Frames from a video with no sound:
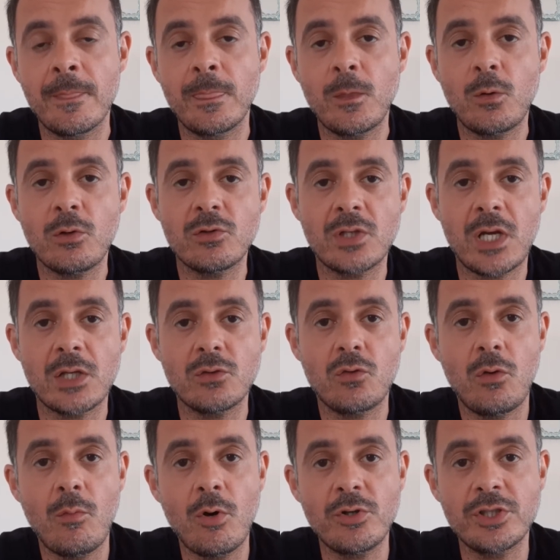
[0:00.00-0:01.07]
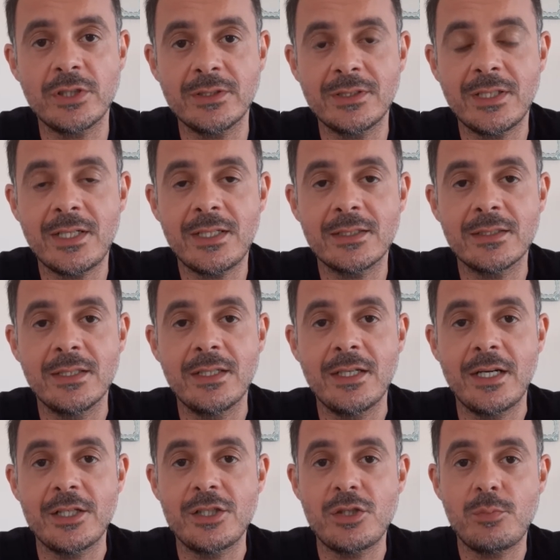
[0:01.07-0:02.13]
No nosso caso, como é um jantar,
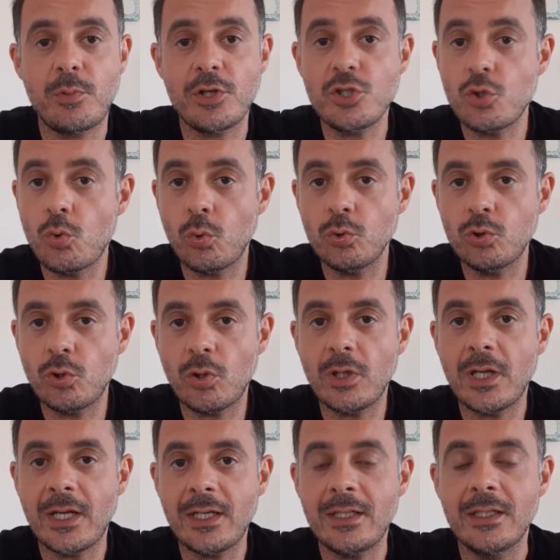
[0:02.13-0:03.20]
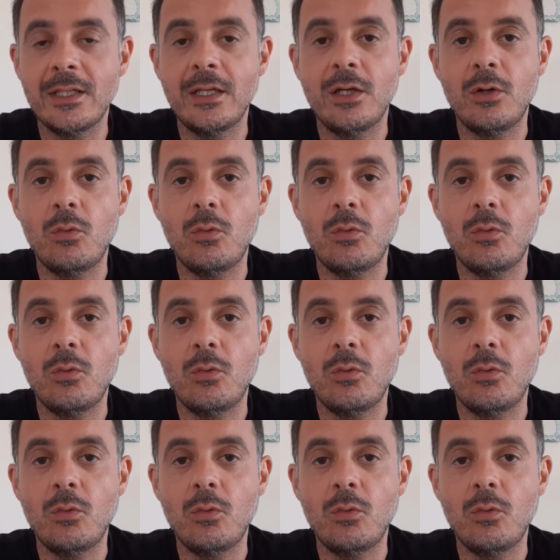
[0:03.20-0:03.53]
a gente pode controlar